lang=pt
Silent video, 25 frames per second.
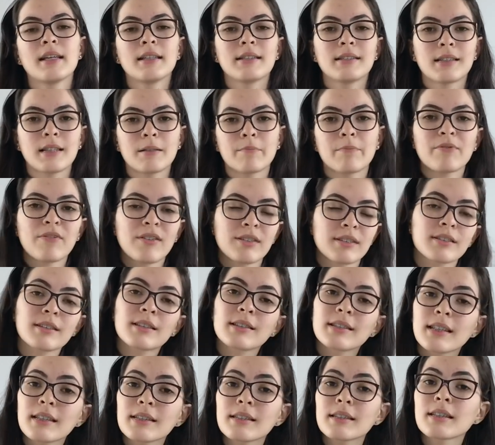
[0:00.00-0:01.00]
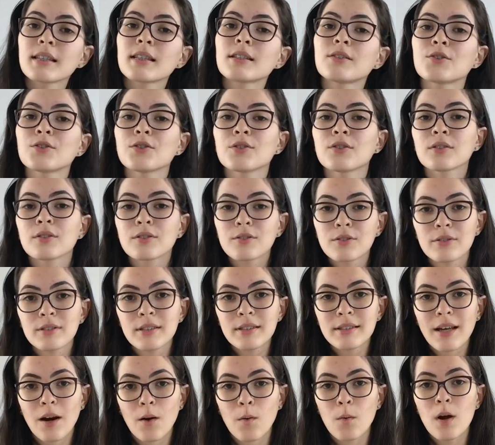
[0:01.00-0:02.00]
sempre fazendo exercícios, tudo
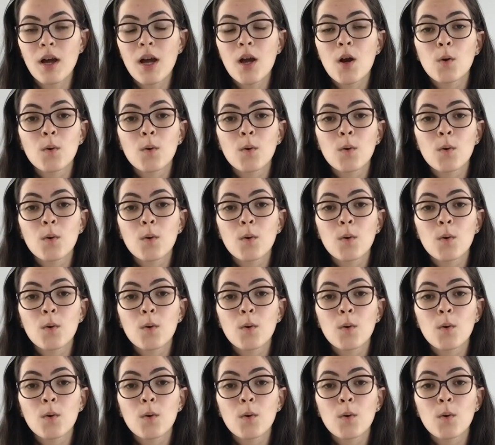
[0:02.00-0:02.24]
e tal.